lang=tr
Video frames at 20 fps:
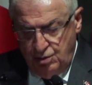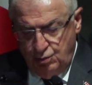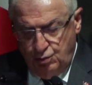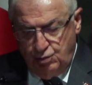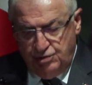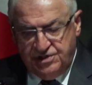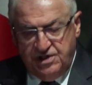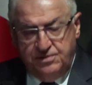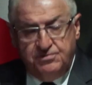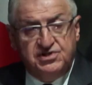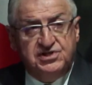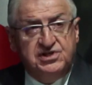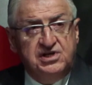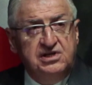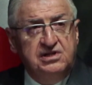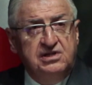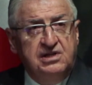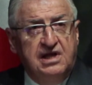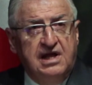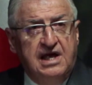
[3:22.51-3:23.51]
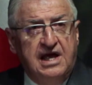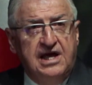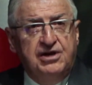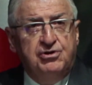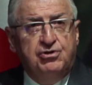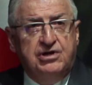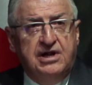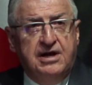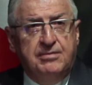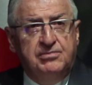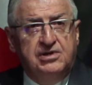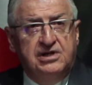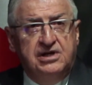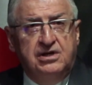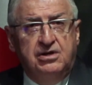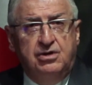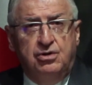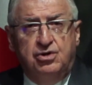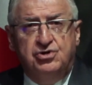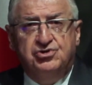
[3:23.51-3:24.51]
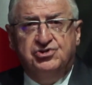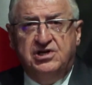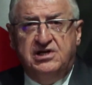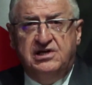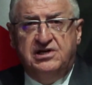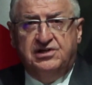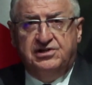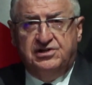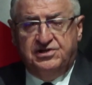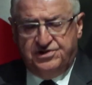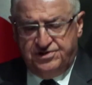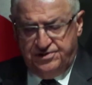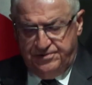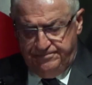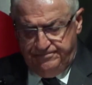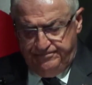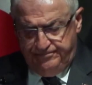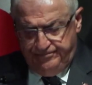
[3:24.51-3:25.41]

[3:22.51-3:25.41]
ülkemizin en önemli önceliğidir.